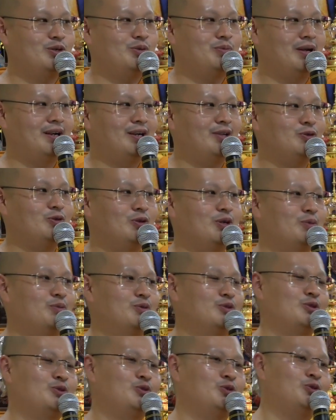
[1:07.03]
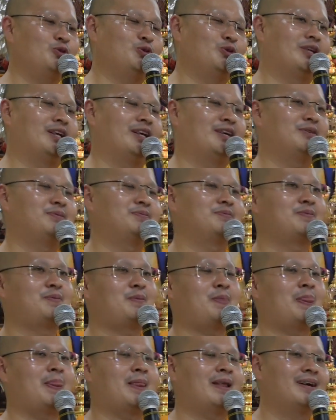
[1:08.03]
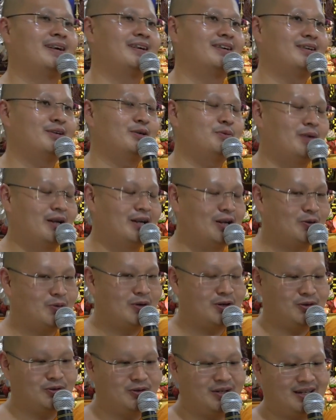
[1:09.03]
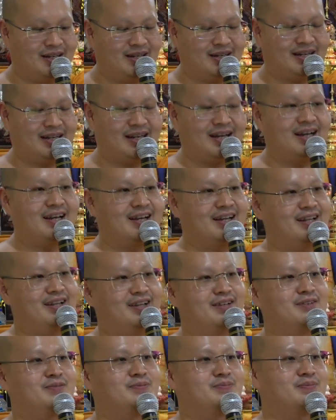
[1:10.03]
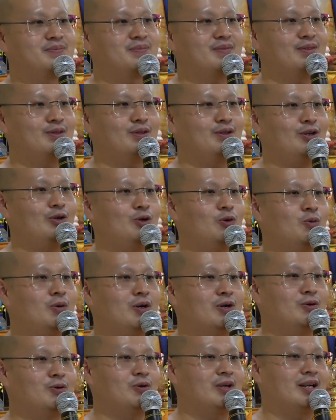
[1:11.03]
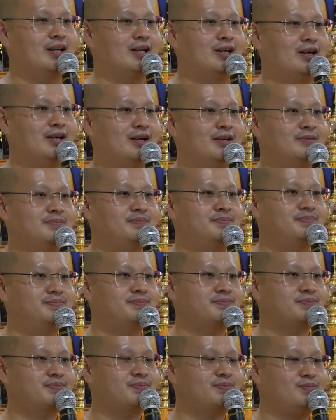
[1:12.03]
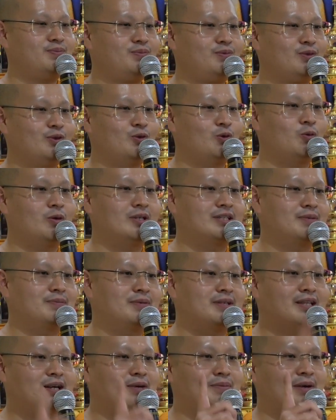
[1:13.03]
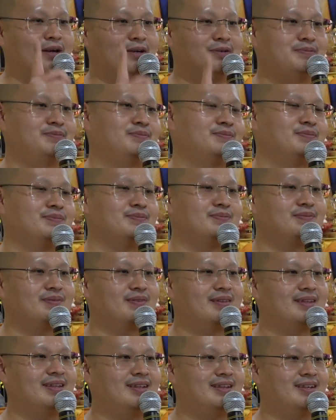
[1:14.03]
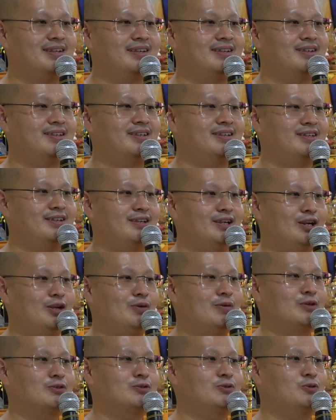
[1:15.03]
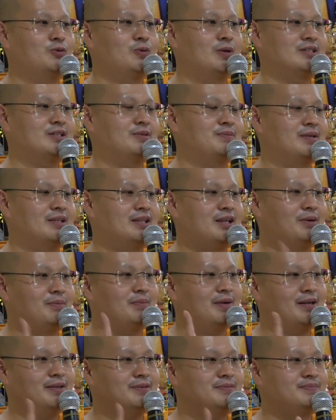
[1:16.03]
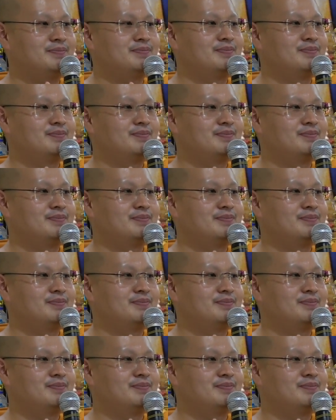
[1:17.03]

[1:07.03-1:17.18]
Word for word: Bante juga mesti jujur ya. Bante waktu di Thai, itu waktu kita puasa pertama. Ini waktu puasa pertama,